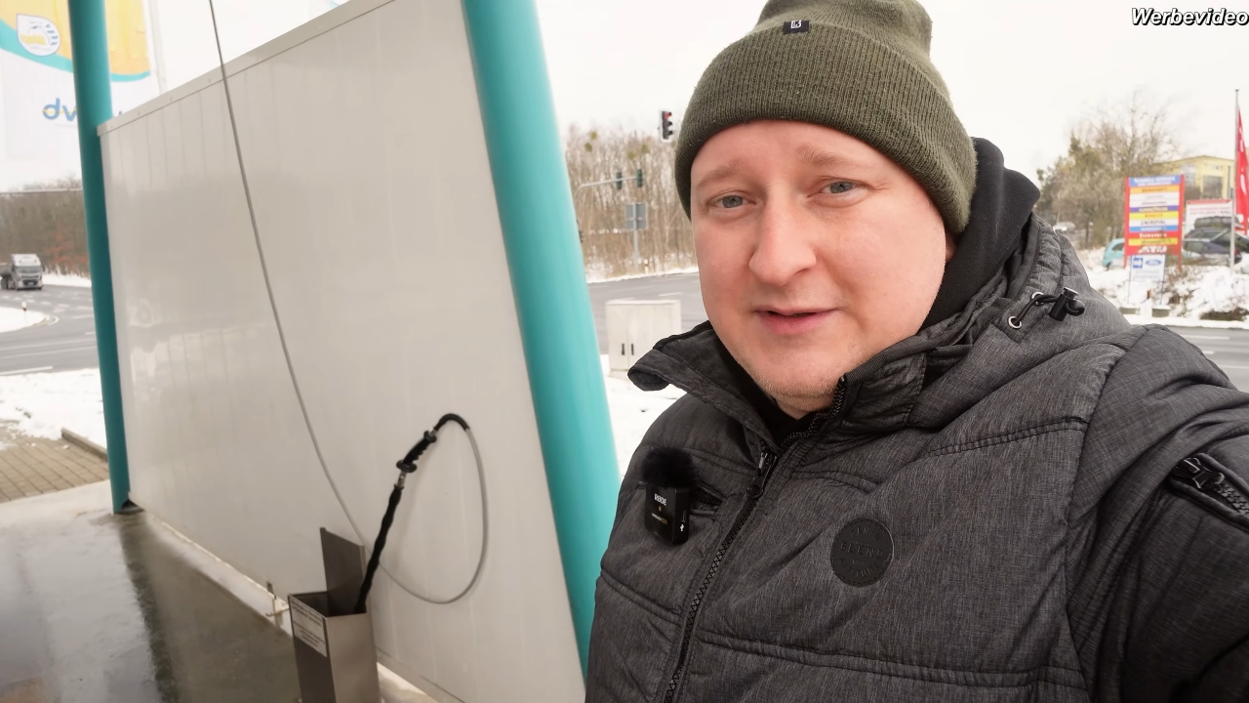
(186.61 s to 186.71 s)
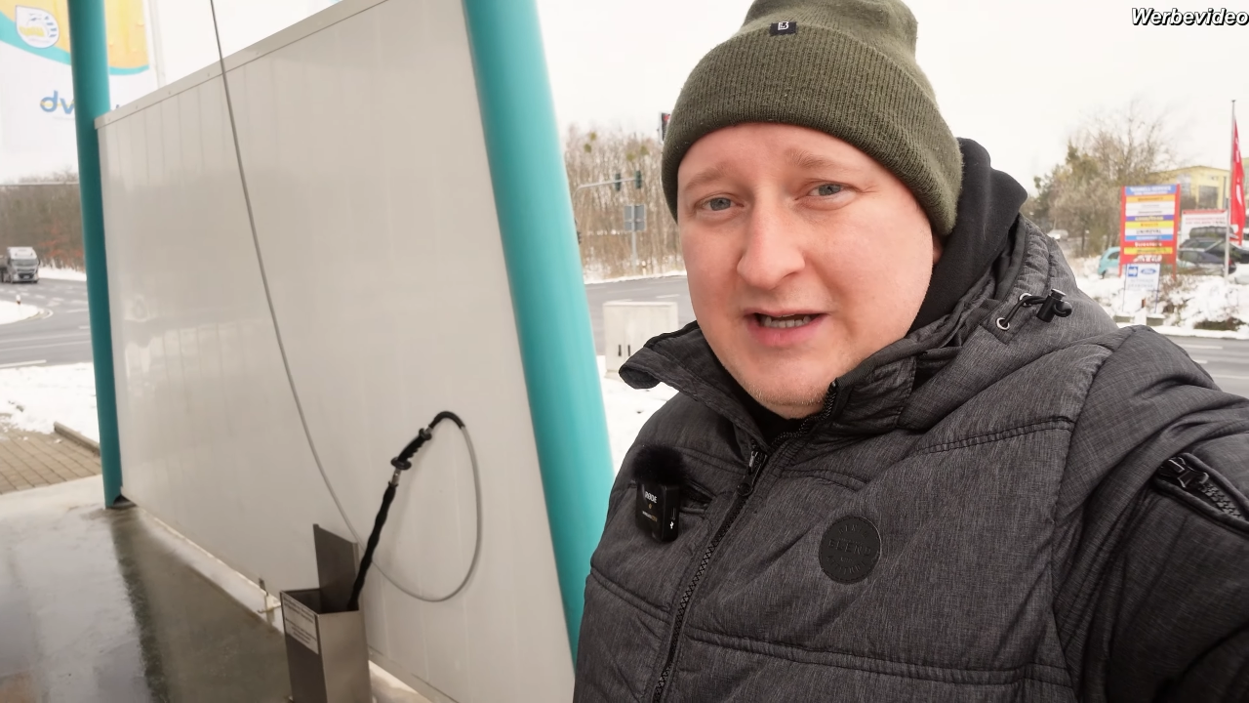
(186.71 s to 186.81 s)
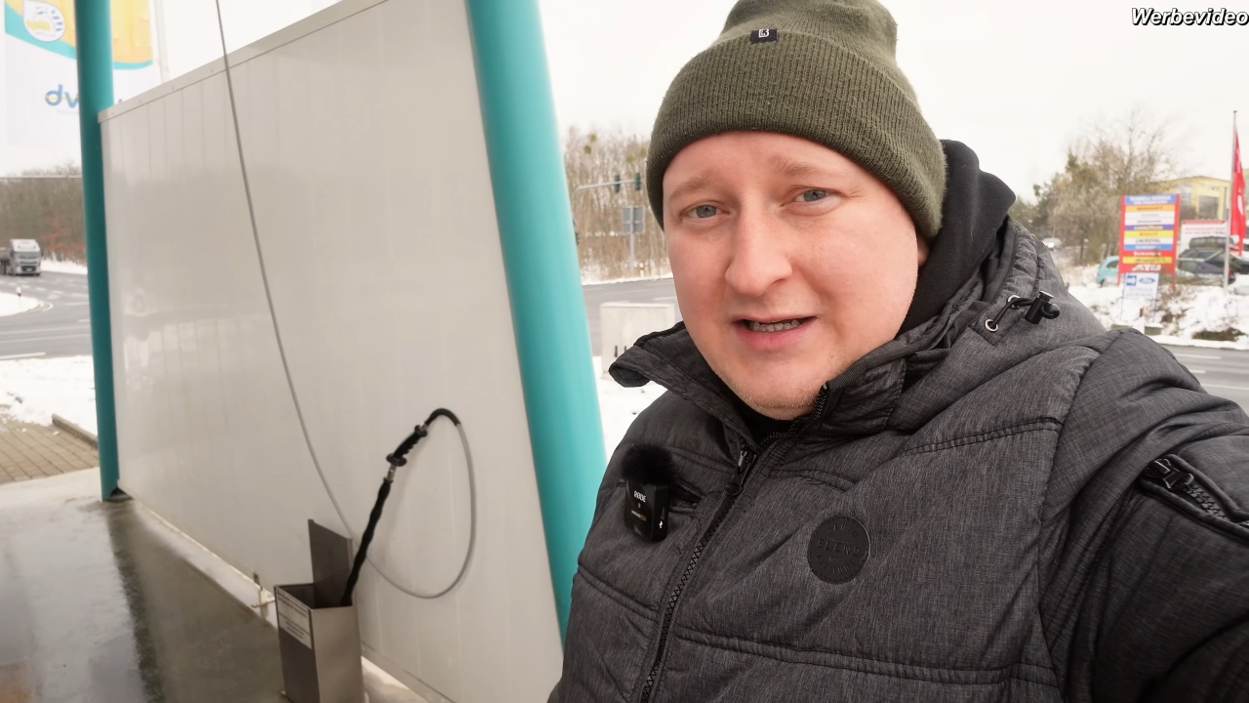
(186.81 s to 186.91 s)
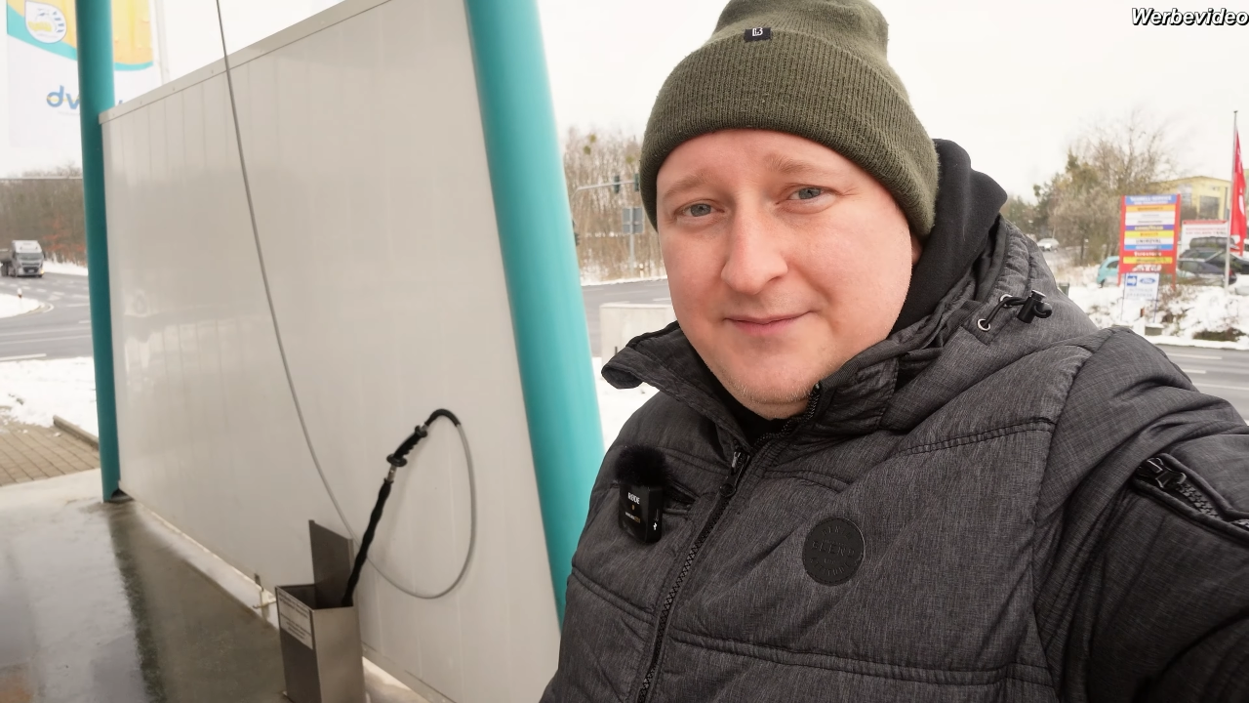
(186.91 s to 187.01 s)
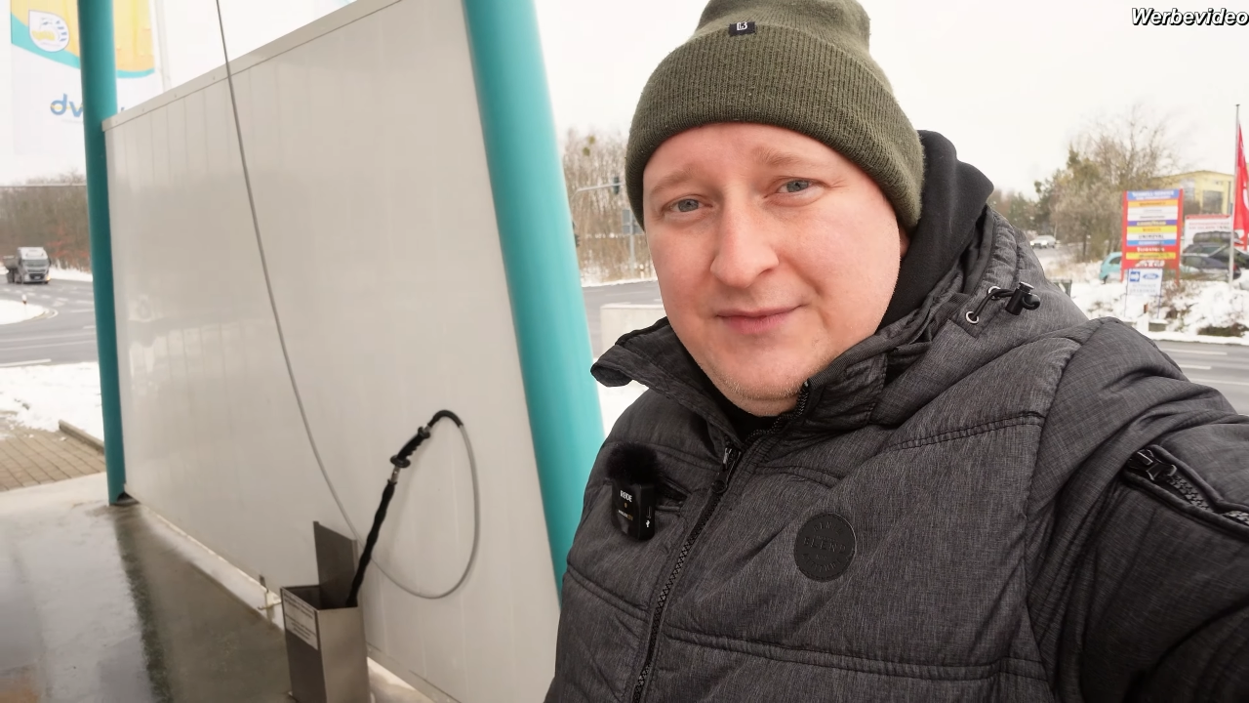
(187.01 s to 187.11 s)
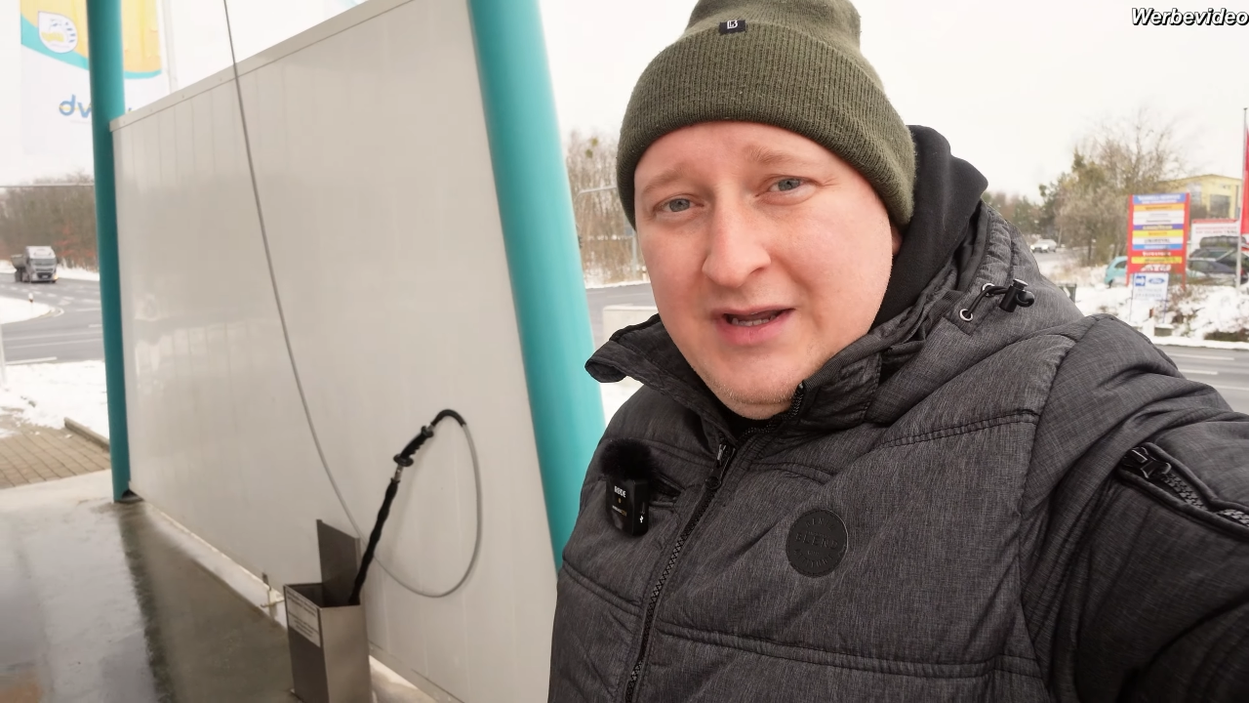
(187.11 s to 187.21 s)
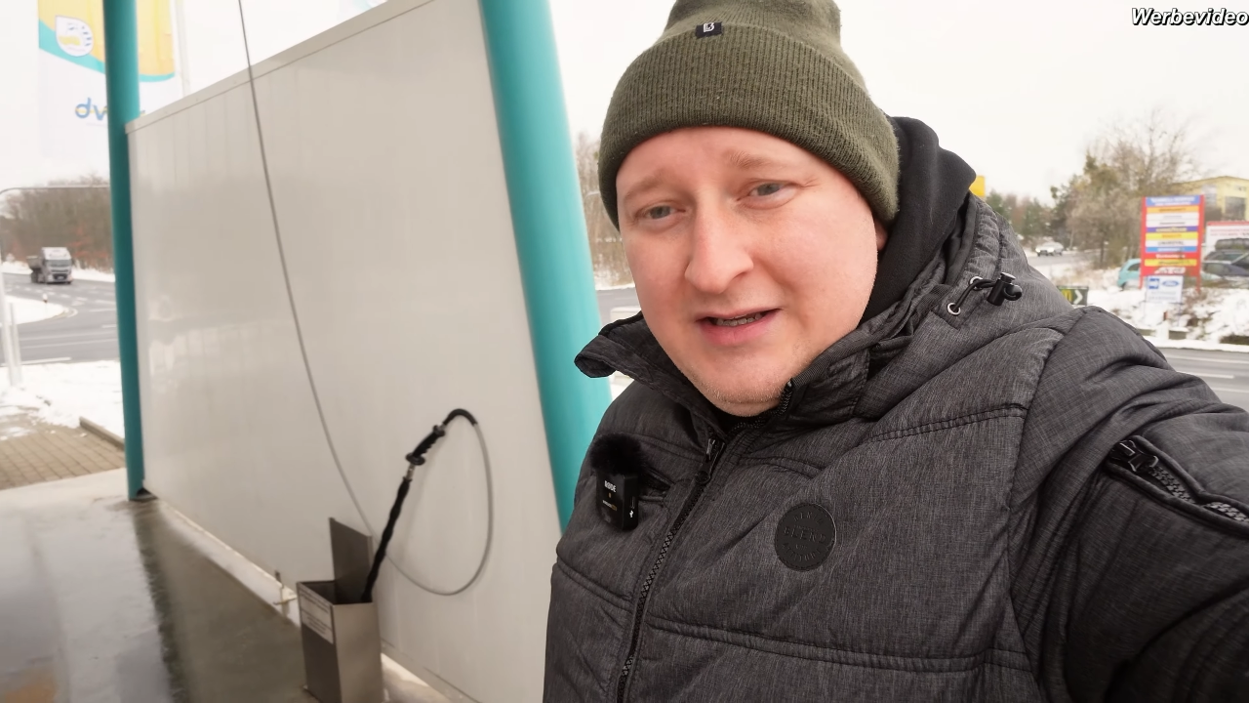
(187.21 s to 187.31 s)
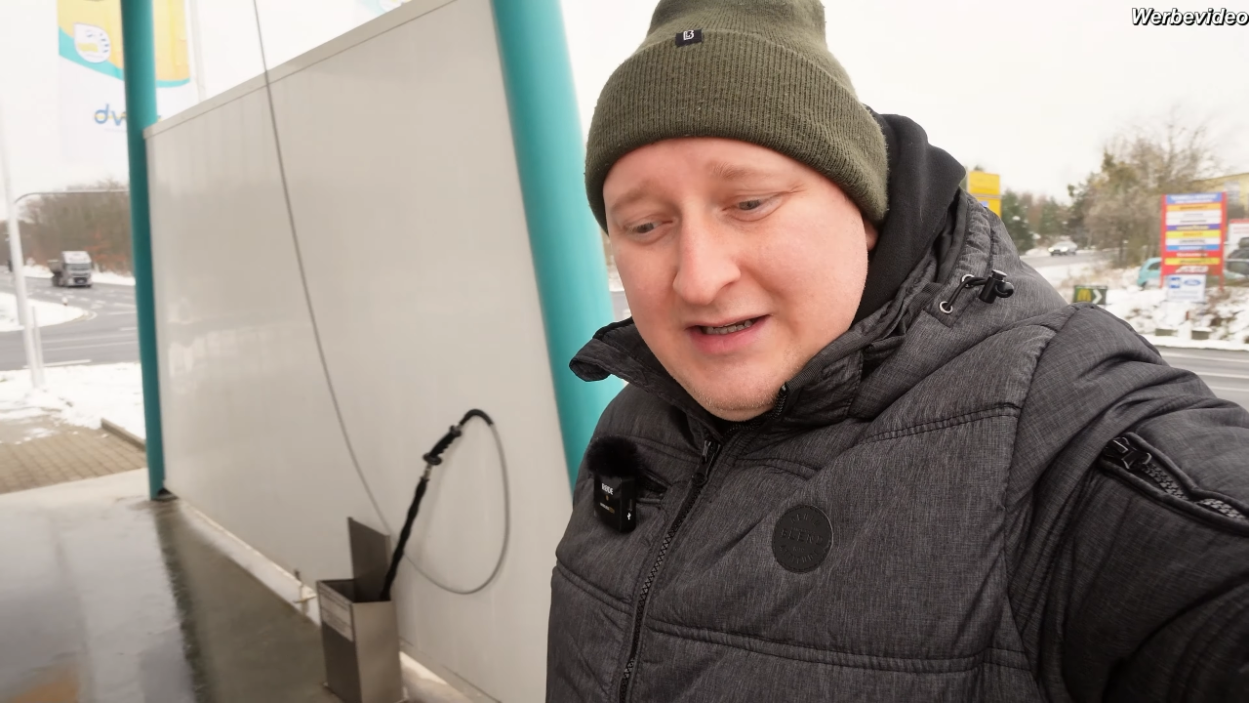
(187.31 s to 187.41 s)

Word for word: betrachten.